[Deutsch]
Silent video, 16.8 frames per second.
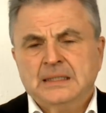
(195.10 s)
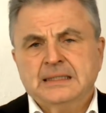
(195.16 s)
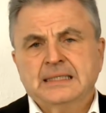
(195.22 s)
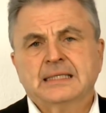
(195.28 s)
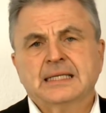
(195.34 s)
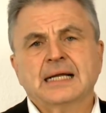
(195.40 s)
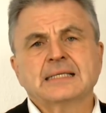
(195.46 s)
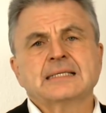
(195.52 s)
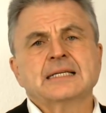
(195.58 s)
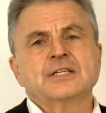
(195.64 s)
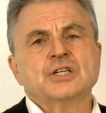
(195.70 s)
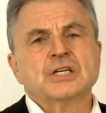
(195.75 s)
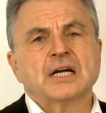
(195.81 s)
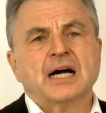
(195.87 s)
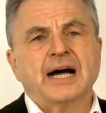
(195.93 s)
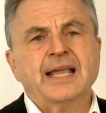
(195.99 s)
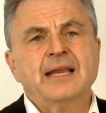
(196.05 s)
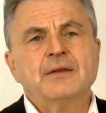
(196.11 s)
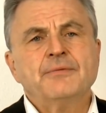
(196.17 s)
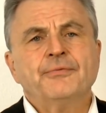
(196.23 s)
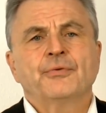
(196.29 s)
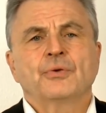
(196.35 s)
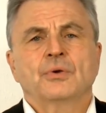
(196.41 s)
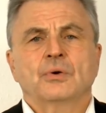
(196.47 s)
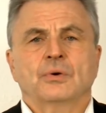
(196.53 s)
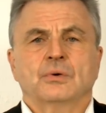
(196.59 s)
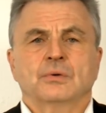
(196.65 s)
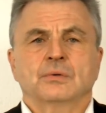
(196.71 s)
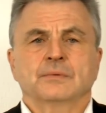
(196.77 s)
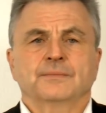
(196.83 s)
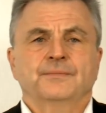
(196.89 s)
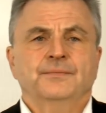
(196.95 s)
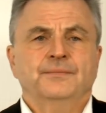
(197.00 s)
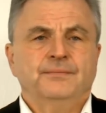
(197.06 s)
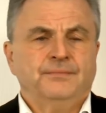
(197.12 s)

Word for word: Die tatsächliche Einführung